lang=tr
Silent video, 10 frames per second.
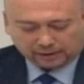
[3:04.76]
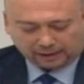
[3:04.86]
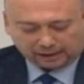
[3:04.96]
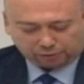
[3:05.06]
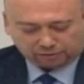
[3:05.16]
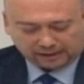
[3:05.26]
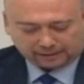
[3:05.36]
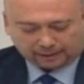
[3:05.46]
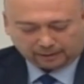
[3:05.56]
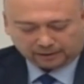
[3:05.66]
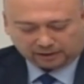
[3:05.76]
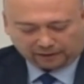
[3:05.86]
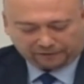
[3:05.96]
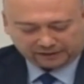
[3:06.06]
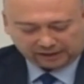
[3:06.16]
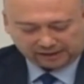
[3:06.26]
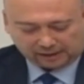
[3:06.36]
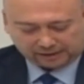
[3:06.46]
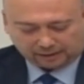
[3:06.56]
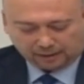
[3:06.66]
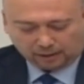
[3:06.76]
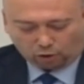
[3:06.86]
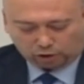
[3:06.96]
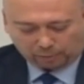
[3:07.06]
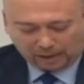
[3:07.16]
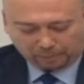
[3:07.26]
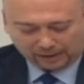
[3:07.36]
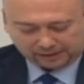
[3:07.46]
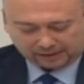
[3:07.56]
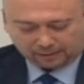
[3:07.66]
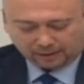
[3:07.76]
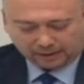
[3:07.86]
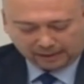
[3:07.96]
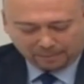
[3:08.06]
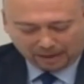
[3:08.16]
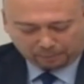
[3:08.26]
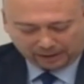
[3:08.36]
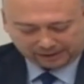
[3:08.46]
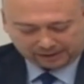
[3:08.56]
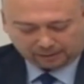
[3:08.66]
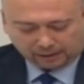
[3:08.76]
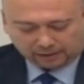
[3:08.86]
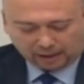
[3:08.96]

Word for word: garaj ücreti, trafik cezası, otoban parası, yemek parası,